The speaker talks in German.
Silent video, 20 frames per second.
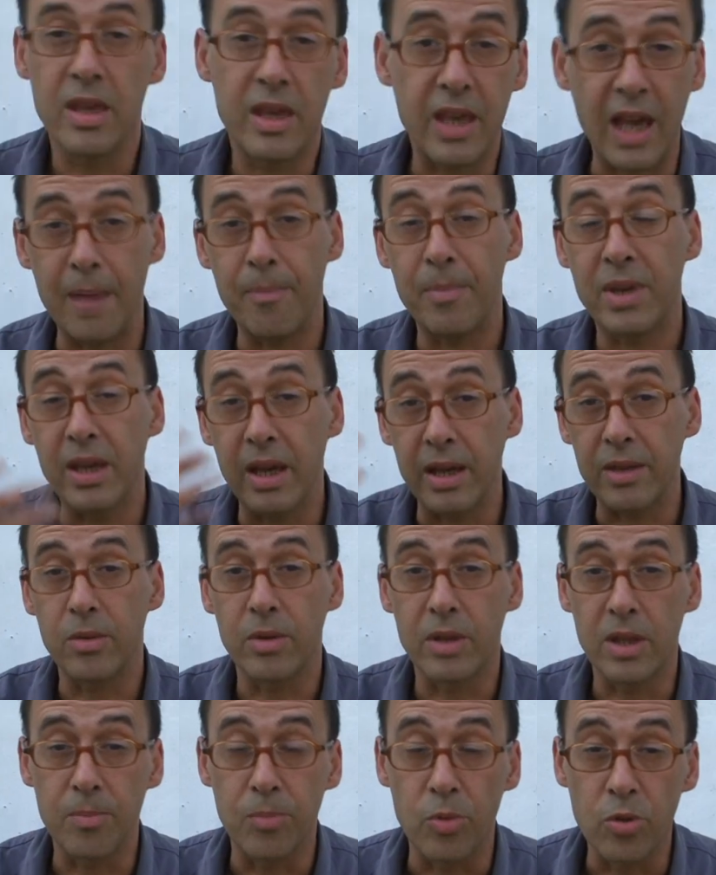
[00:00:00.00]
Ich grabe mich gerade
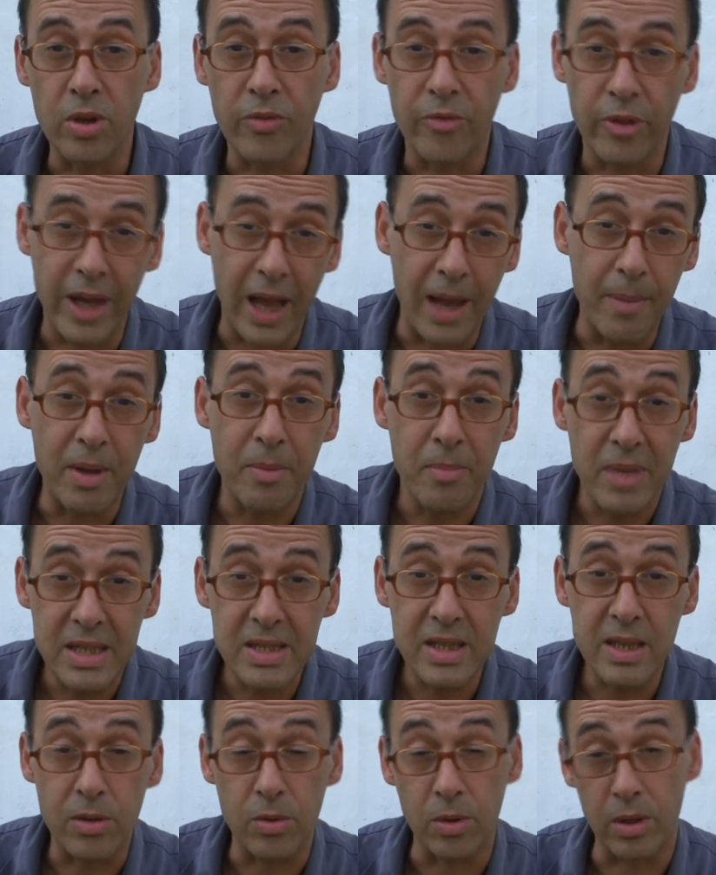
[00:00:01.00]
durch die Bücher von Hyman
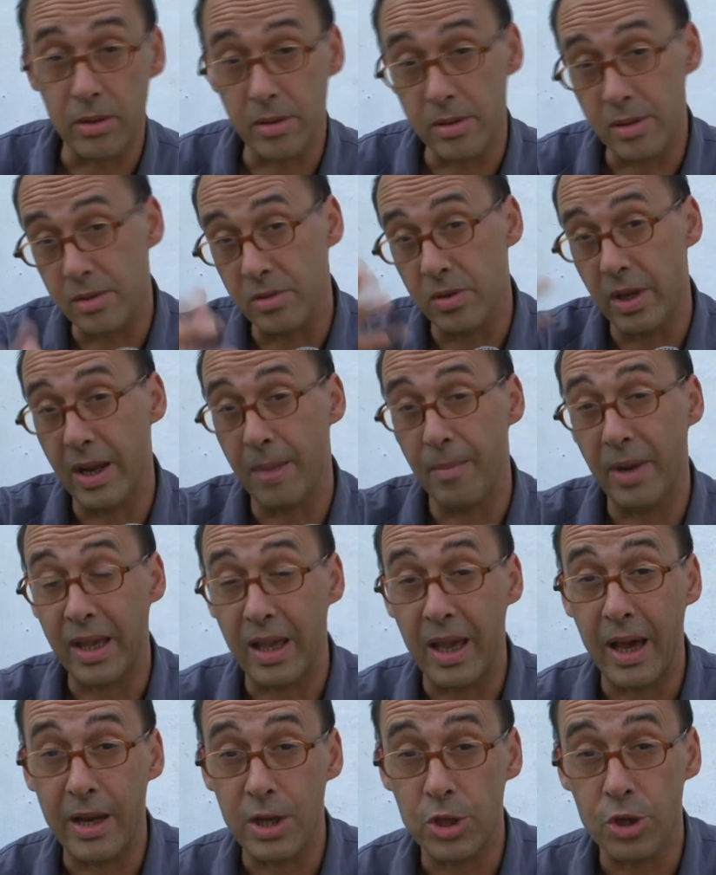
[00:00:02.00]
Minsky durch. Das ist so ein
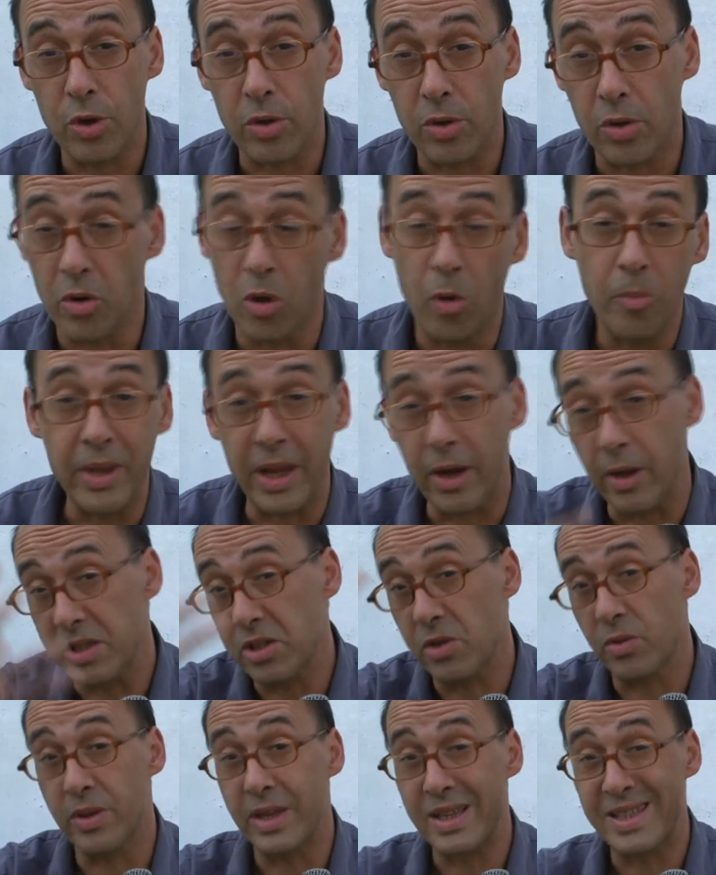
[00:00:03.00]
amerikanischer Ökonom, der
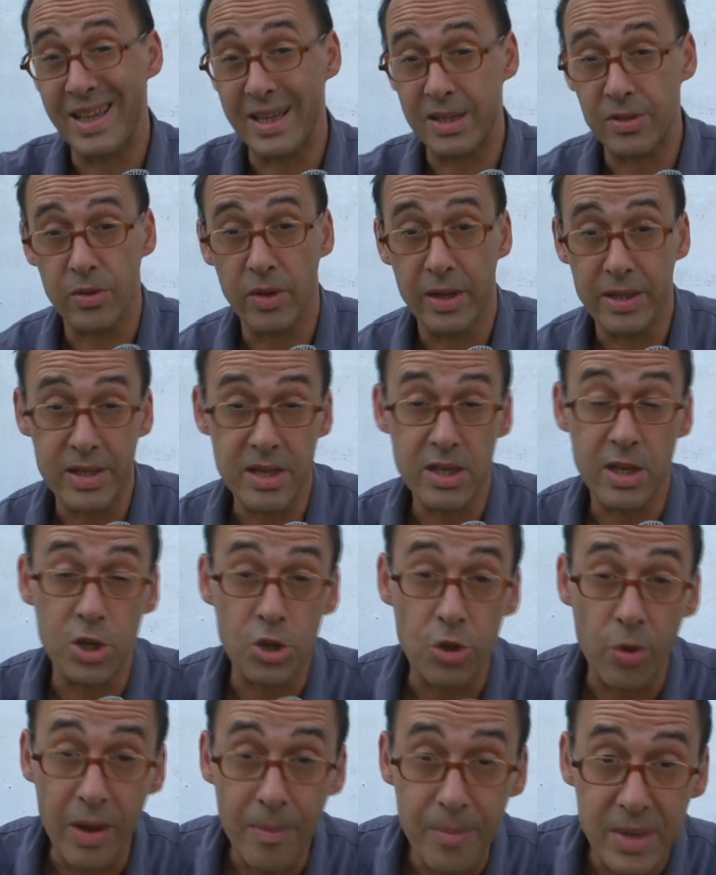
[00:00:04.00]
1996
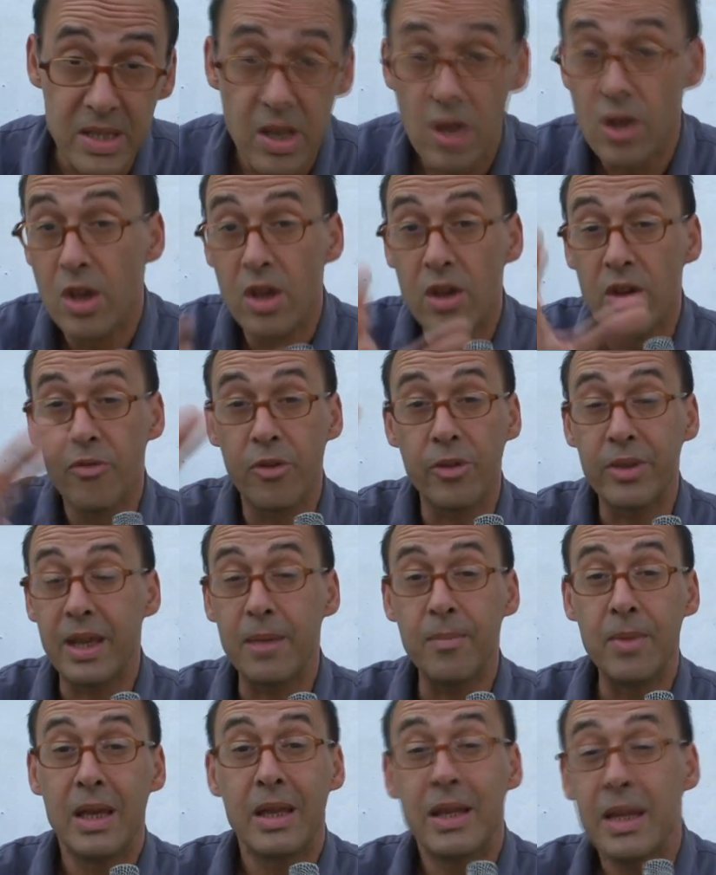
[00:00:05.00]
gestorben ist, von
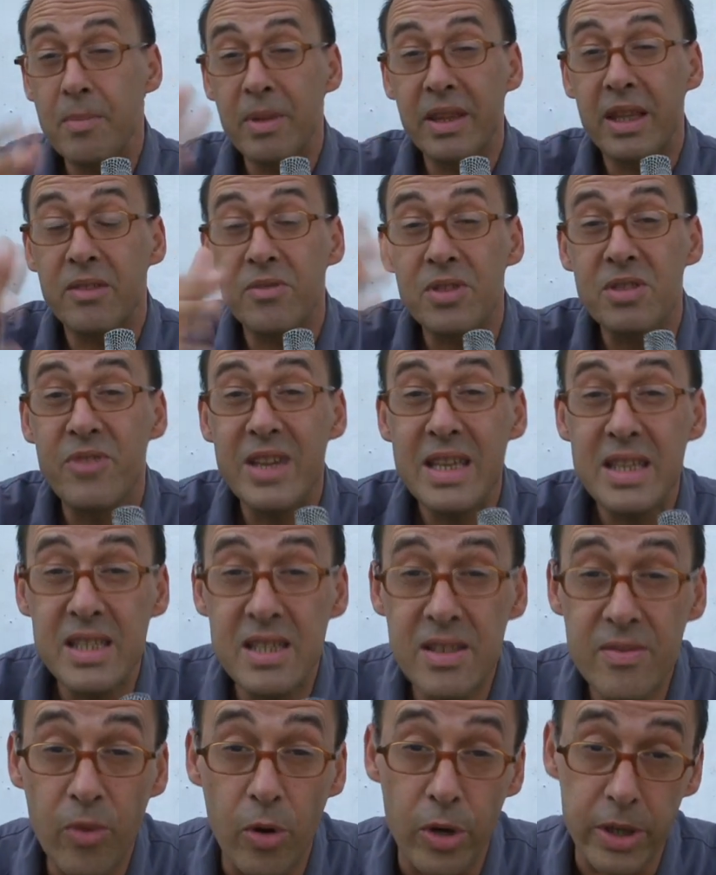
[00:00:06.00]
dem niemand etwas
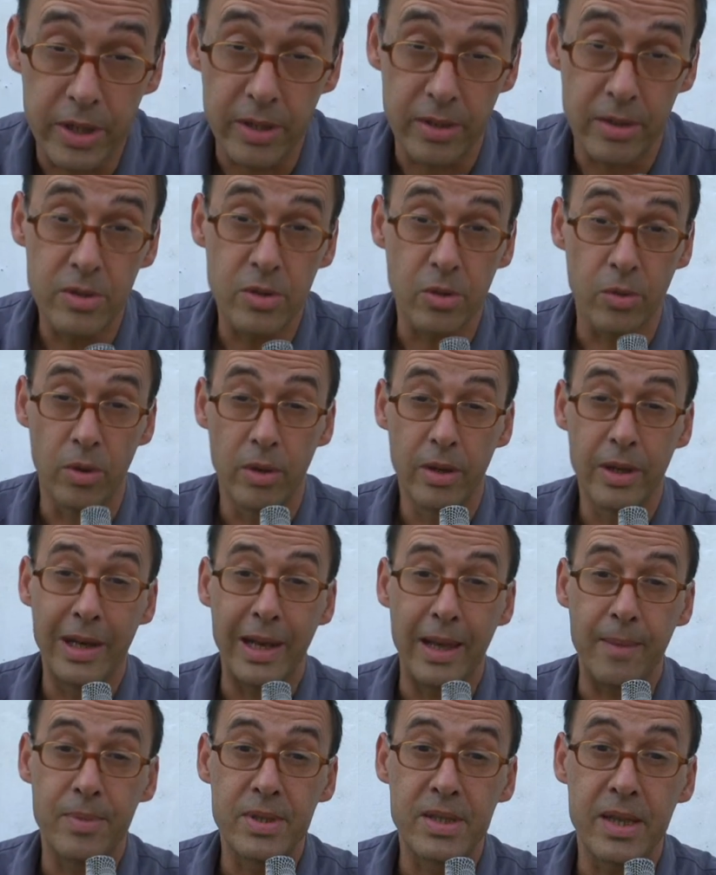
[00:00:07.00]
wissen wollte zu
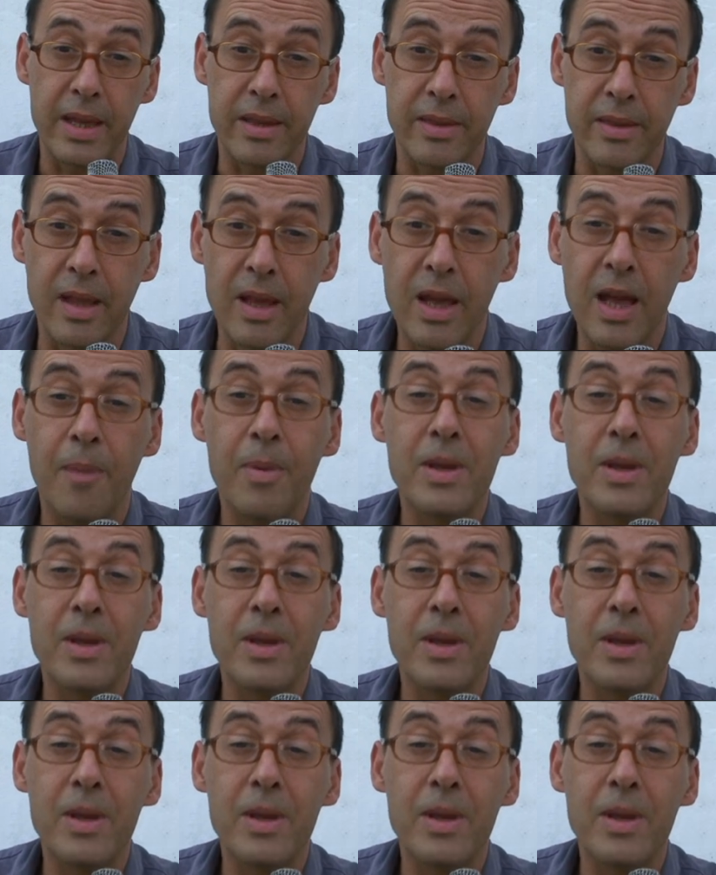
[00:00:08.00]
Lebzeiten.